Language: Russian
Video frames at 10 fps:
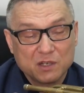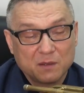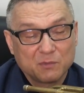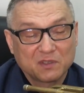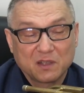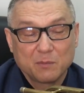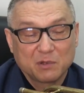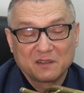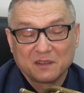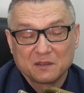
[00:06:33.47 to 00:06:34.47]
я бы сказал,
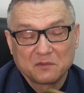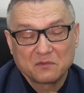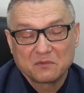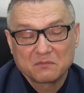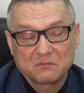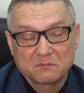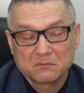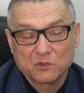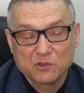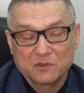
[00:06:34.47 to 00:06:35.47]
процентов,
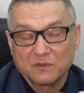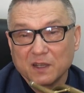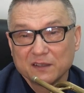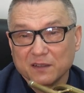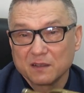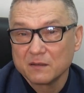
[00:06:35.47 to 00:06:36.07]
может 20,